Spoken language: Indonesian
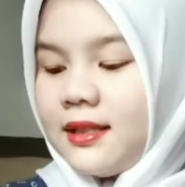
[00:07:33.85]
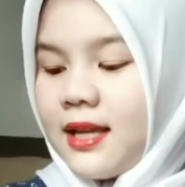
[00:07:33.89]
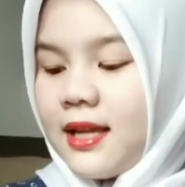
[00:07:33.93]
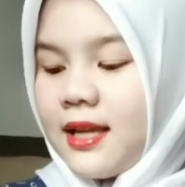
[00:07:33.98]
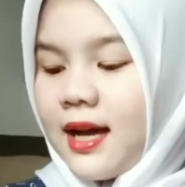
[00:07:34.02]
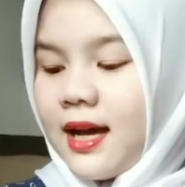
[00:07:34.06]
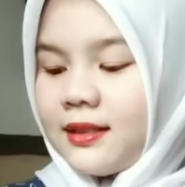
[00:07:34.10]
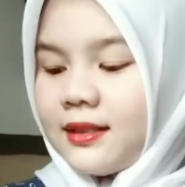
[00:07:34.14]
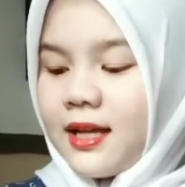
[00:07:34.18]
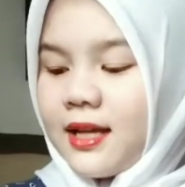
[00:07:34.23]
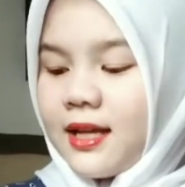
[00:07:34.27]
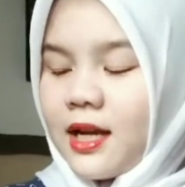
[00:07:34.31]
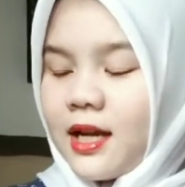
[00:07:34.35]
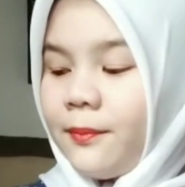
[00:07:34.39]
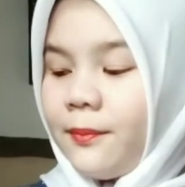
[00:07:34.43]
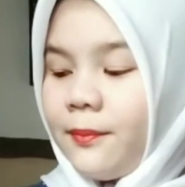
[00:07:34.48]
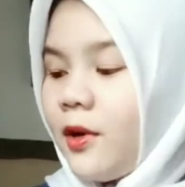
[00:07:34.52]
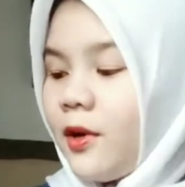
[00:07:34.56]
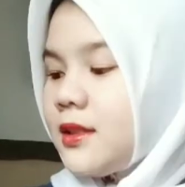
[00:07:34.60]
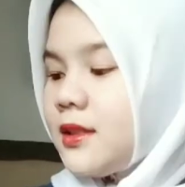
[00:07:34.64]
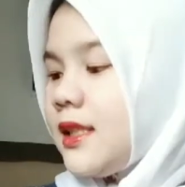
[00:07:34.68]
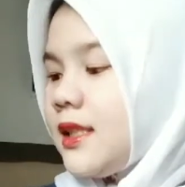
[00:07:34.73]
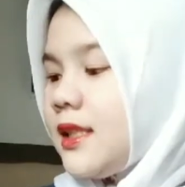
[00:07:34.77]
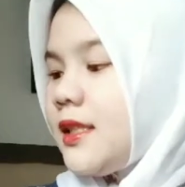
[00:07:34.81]
dan dalam
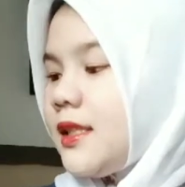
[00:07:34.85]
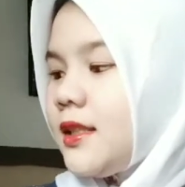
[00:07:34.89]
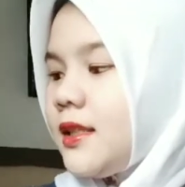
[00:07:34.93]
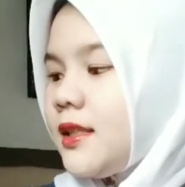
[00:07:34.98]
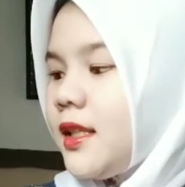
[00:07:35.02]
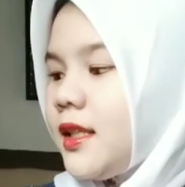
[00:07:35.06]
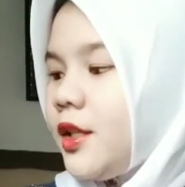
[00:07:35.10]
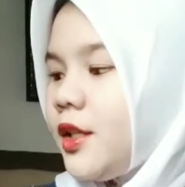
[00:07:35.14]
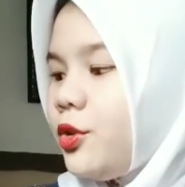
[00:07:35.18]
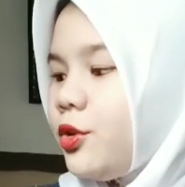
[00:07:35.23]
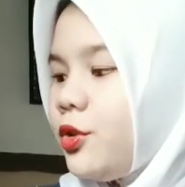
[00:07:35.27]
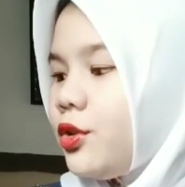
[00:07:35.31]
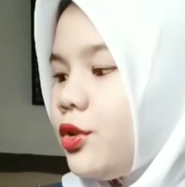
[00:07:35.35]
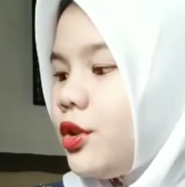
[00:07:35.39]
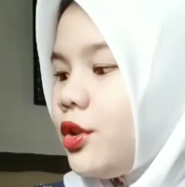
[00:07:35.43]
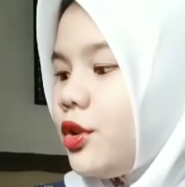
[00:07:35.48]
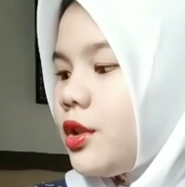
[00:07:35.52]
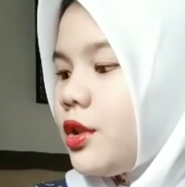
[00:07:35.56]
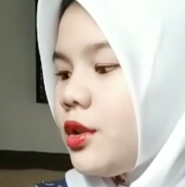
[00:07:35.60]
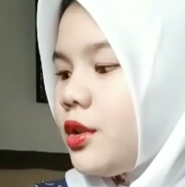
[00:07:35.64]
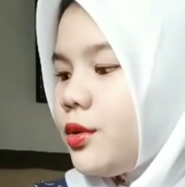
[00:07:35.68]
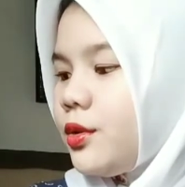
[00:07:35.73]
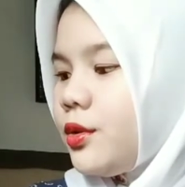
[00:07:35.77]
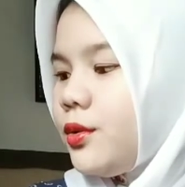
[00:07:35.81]
posisi
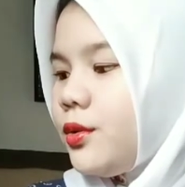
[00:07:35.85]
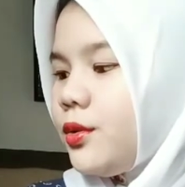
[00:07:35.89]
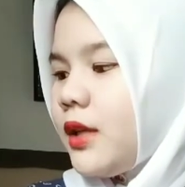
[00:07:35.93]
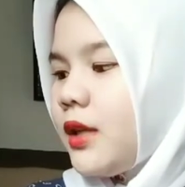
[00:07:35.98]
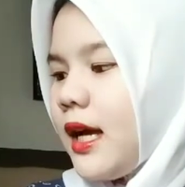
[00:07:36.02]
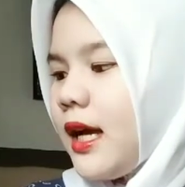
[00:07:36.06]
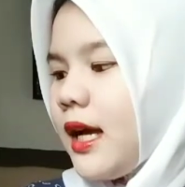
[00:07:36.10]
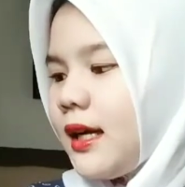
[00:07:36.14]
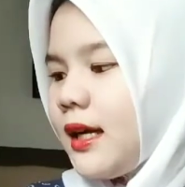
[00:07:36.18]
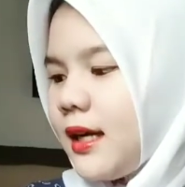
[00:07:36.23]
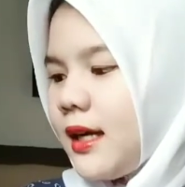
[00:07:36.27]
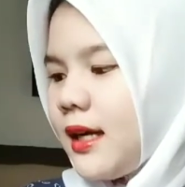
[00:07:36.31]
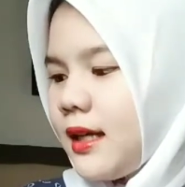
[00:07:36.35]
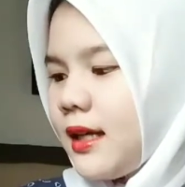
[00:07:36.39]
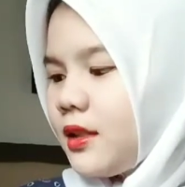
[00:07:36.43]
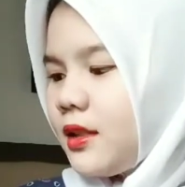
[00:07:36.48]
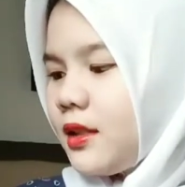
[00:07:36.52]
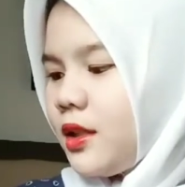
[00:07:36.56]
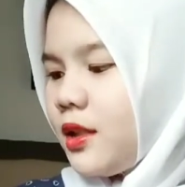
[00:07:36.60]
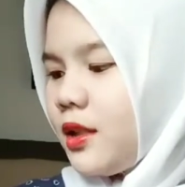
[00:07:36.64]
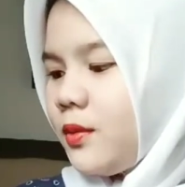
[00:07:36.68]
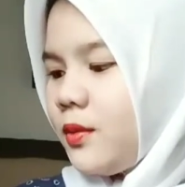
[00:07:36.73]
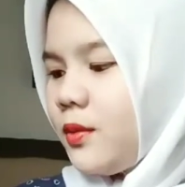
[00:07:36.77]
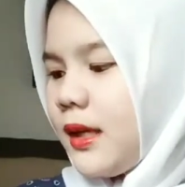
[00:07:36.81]
tidur gunakan
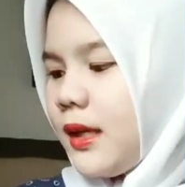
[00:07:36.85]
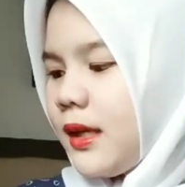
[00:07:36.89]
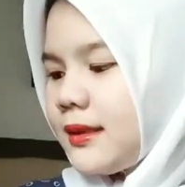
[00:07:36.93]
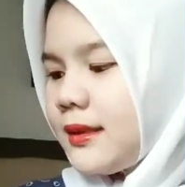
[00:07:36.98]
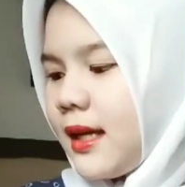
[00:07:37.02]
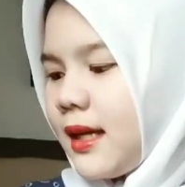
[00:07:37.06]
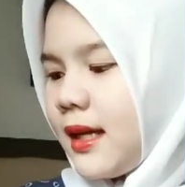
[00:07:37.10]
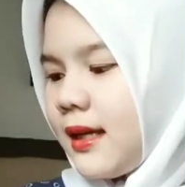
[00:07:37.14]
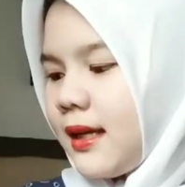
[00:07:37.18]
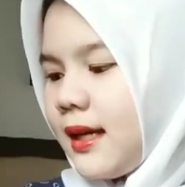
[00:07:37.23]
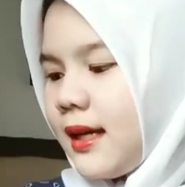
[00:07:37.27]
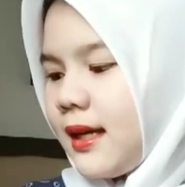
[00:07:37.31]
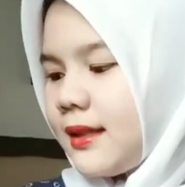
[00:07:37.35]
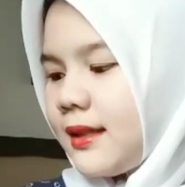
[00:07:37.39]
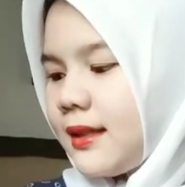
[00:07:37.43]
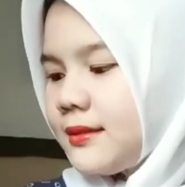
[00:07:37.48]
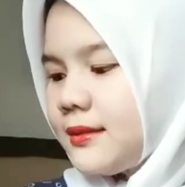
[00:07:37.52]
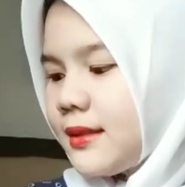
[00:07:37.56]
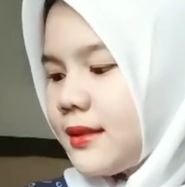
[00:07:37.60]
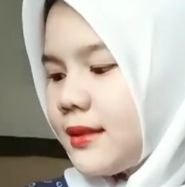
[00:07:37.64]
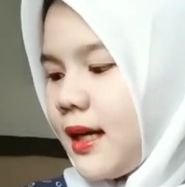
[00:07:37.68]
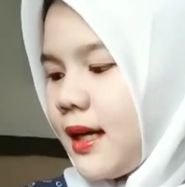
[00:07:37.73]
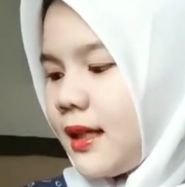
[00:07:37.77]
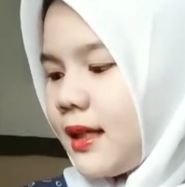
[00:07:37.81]
kedua
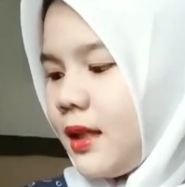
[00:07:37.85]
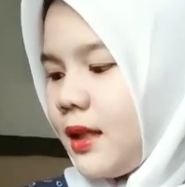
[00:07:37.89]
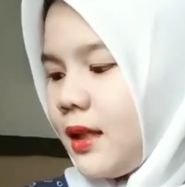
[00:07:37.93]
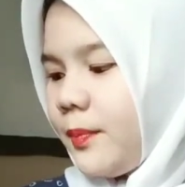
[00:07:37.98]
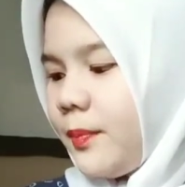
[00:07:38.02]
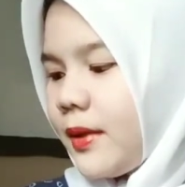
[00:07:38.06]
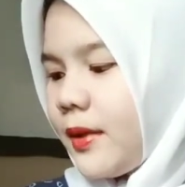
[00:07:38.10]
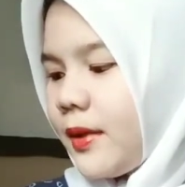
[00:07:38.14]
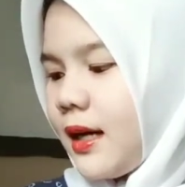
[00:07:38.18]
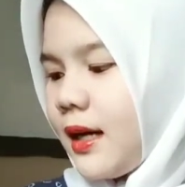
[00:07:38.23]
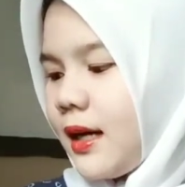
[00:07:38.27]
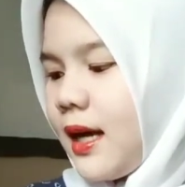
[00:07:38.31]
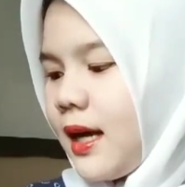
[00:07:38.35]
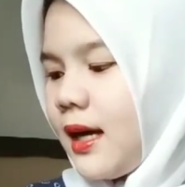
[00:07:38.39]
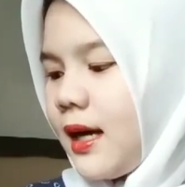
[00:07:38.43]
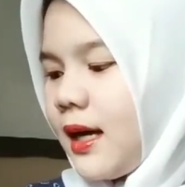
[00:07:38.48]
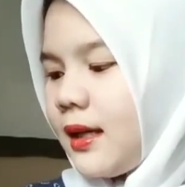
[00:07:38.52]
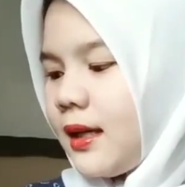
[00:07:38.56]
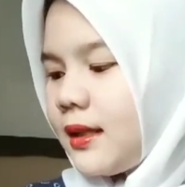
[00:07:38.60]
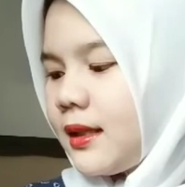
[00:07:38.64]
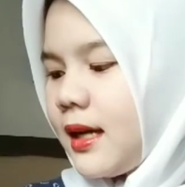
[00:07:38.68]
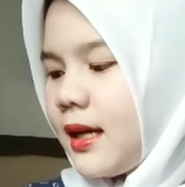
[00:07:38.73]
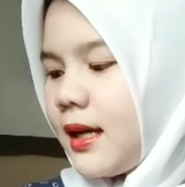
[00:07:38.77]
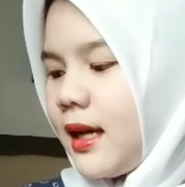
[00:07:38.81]
tangan tarik
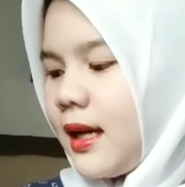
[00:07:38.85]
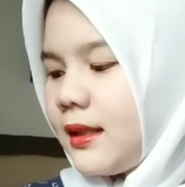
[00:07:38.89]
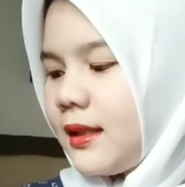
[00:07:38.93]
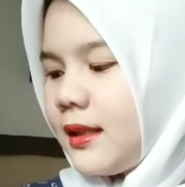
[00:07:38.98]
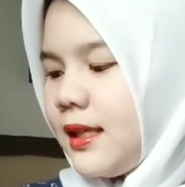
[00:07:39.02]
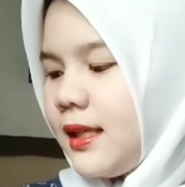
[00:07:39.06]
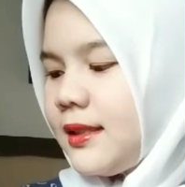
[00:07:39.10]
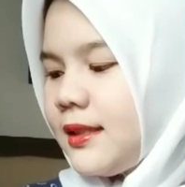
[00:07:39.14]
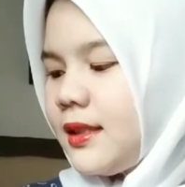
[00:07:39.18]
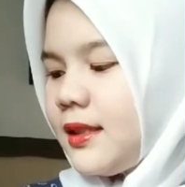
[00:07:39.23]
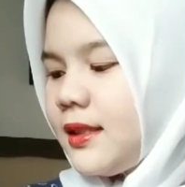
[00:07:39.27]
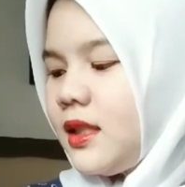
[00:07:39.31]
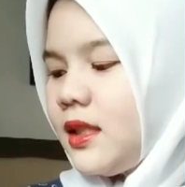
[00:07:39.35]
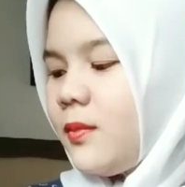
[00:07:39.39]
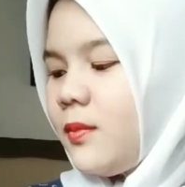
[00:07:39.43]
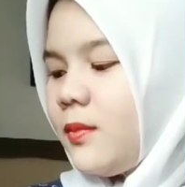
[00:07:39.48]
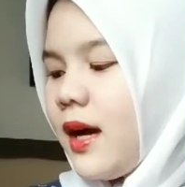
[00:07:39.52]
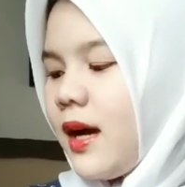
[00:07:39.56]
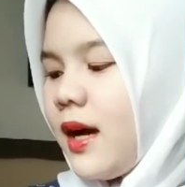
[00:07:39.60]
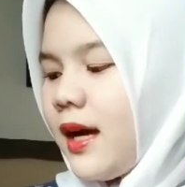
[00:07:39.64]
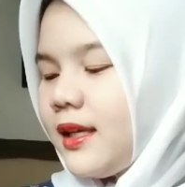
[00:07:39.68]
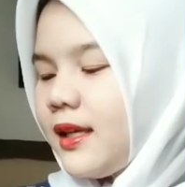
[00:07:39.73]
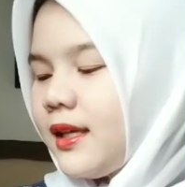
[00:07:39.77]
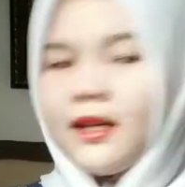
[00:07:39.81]
perlahan kaki sisi
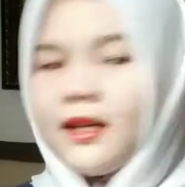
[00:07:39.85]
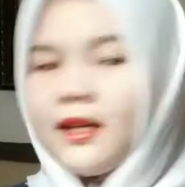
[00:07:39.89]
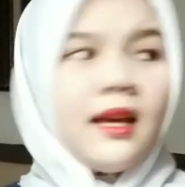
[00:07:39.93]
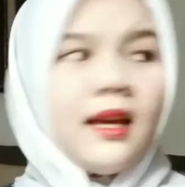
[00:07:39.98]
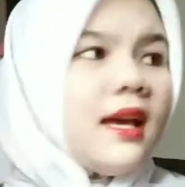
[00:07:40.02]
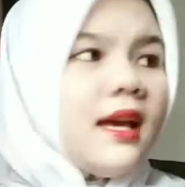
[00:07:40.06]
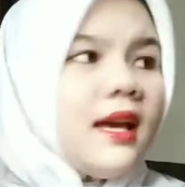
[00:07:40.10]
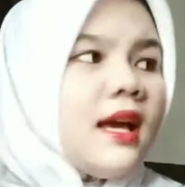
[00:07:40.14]
bayi